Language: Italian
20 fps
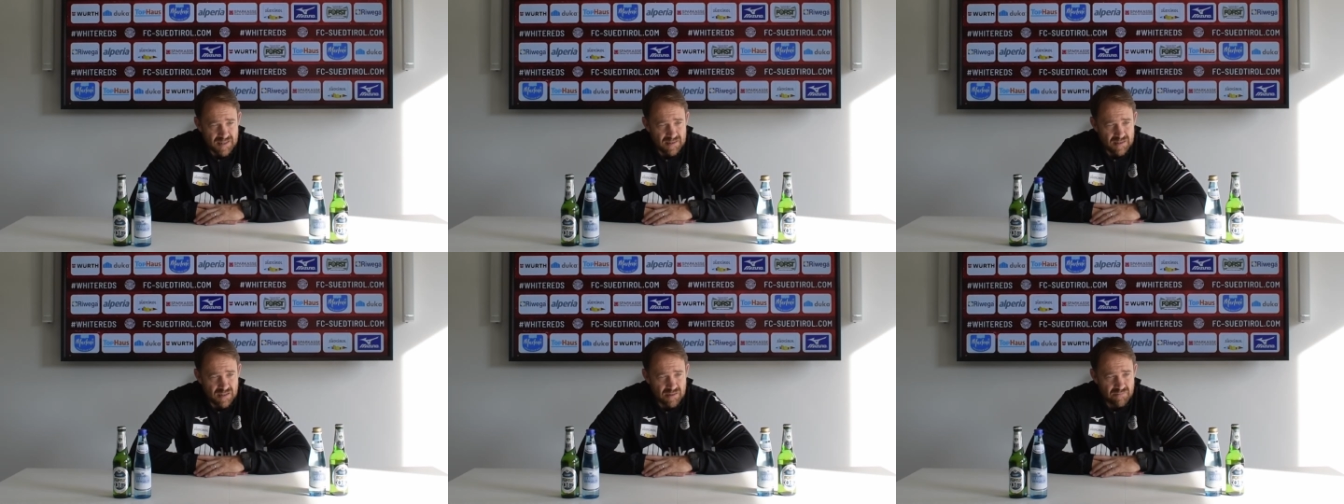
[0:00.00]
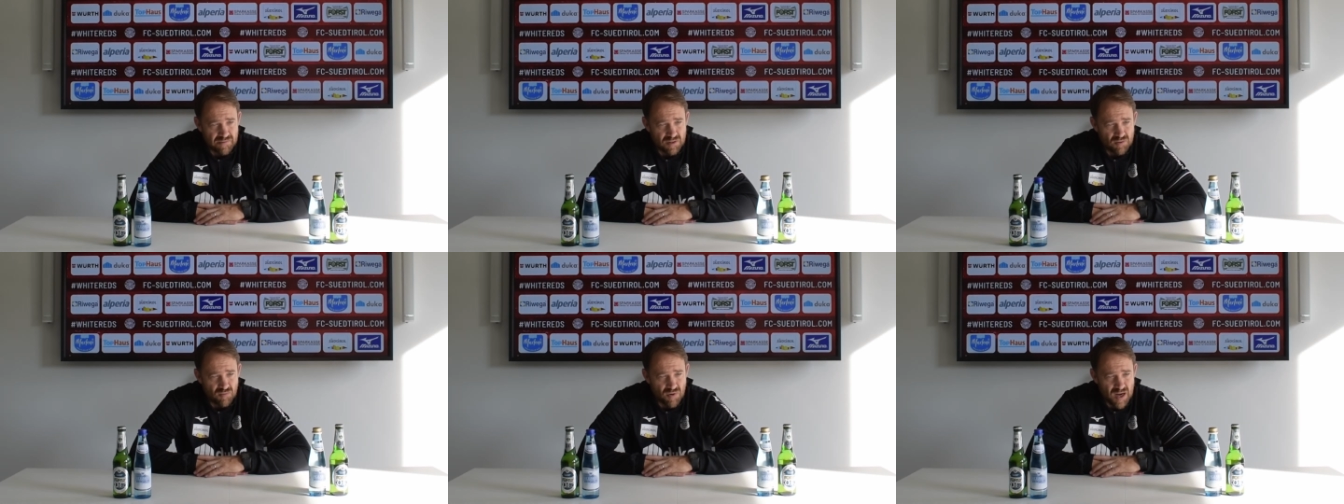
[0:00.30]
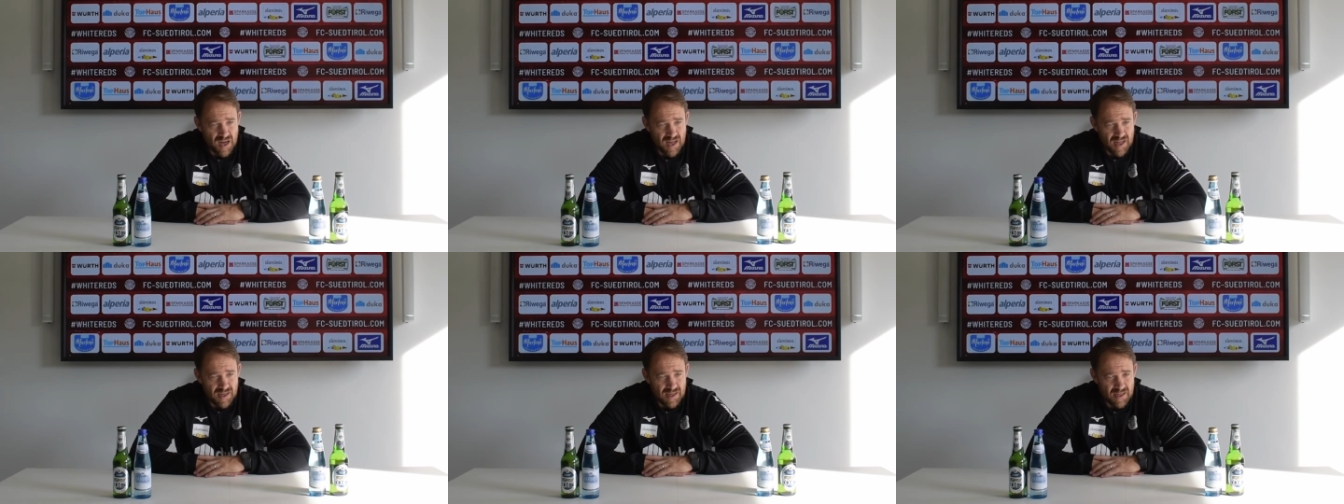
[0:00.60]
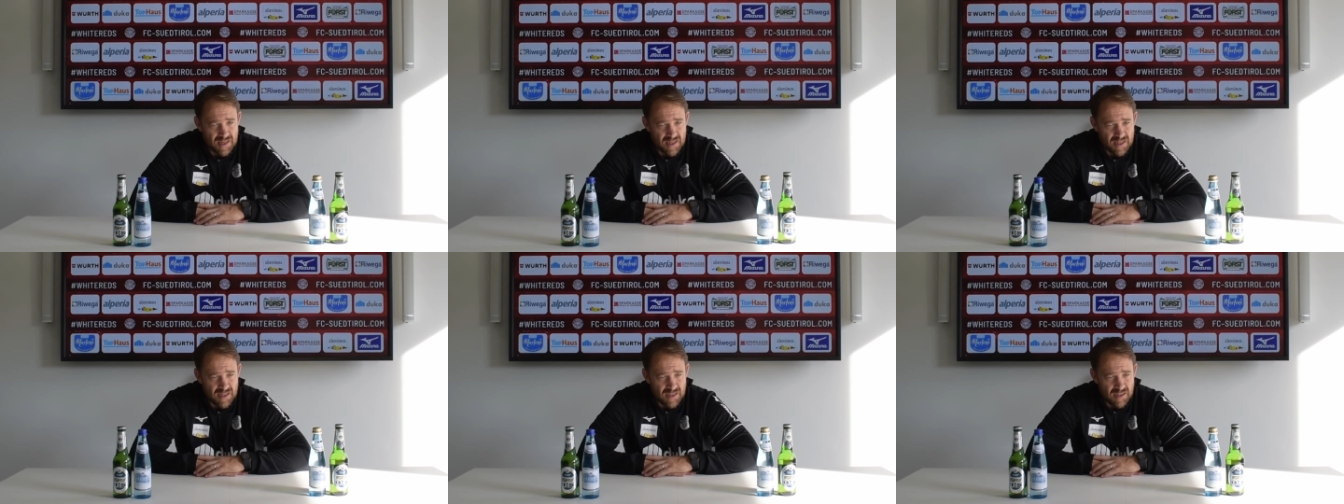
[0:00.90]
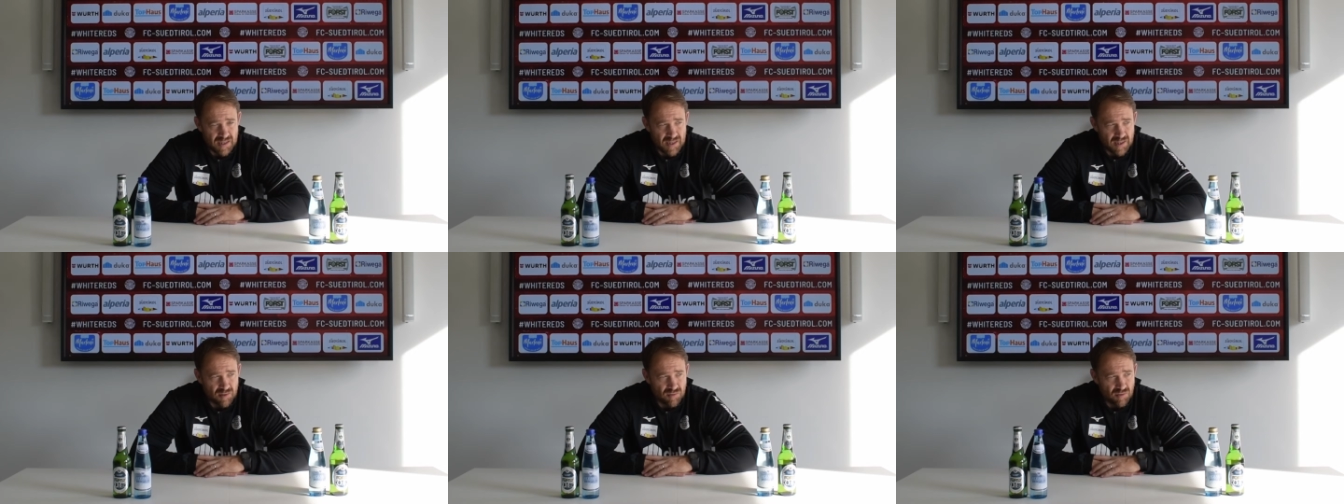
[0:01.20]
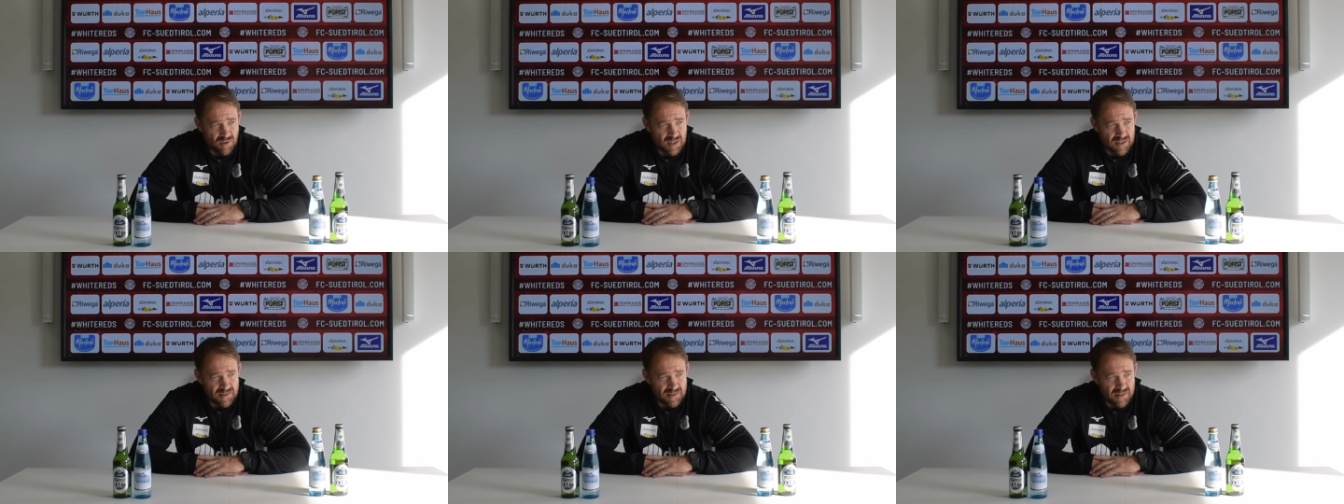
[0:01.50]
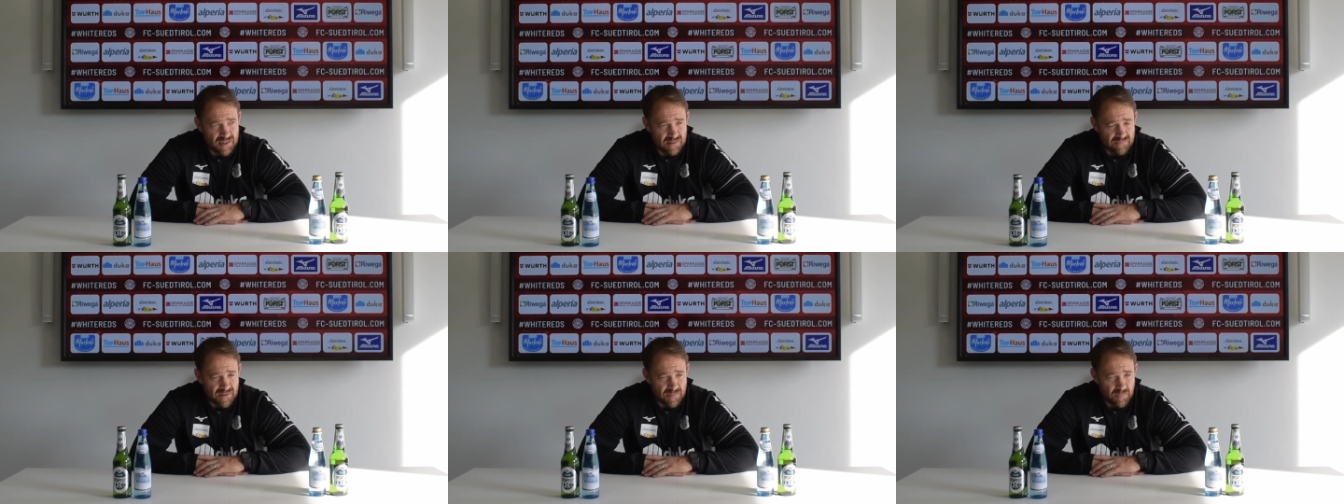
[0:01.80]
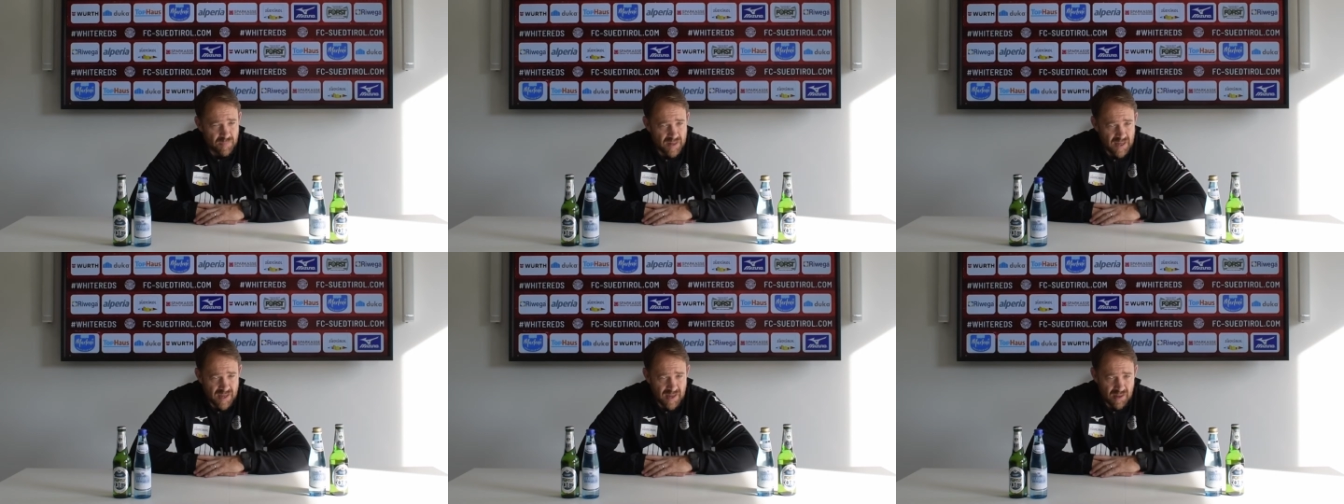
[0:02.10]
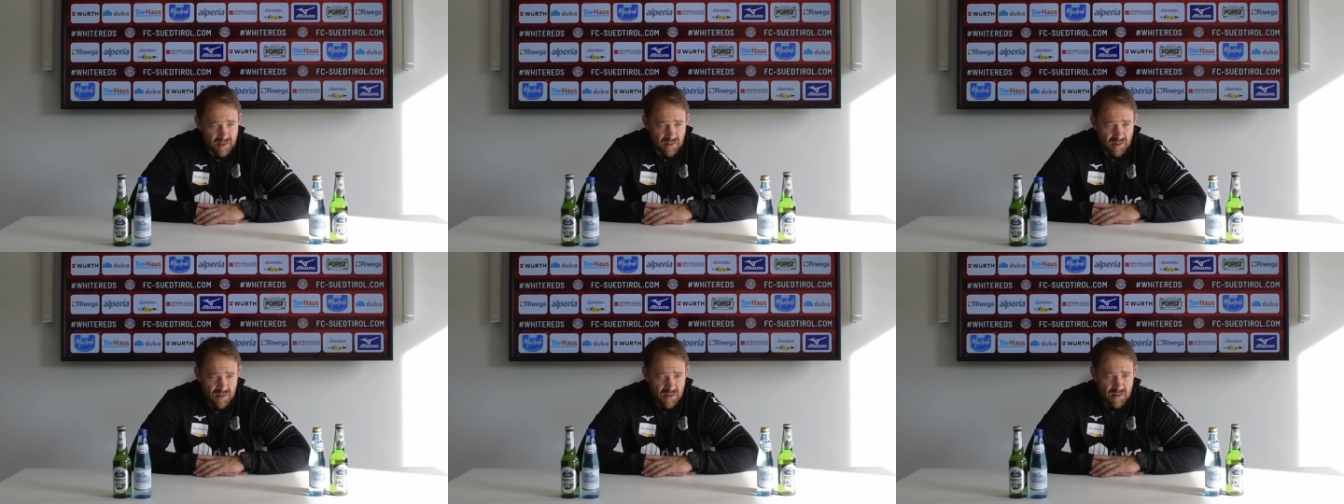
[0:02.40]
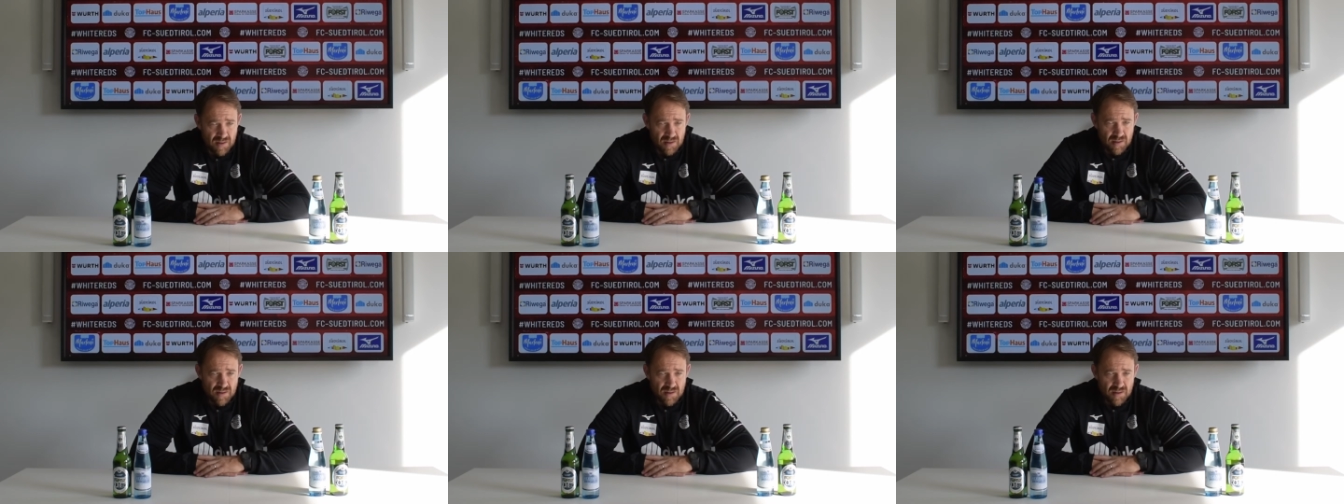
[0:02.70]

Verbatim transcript: individuali che collettive per